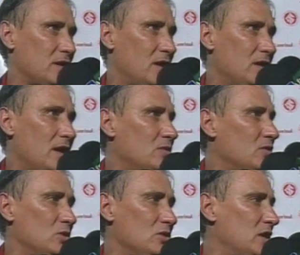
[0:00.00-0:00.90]
porque ninguém
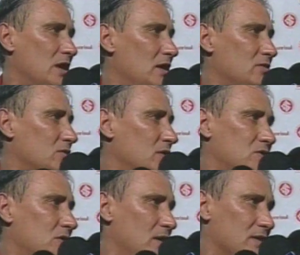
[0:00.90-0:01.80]
dormiu direito
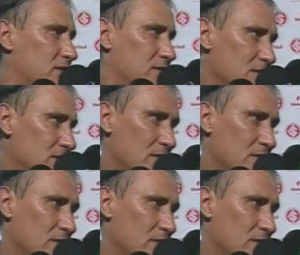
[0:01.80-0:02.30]
dois dias.